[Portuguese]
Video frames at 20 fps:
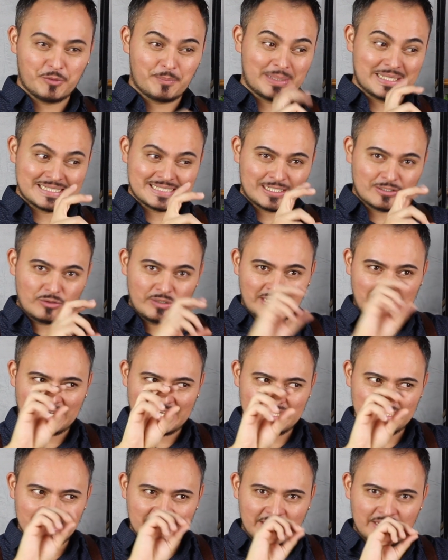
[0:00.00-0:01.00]
Pensando em
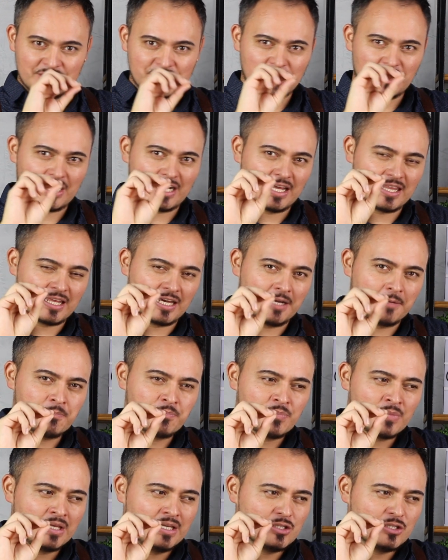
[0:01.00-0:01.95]
cada ingrediente, cada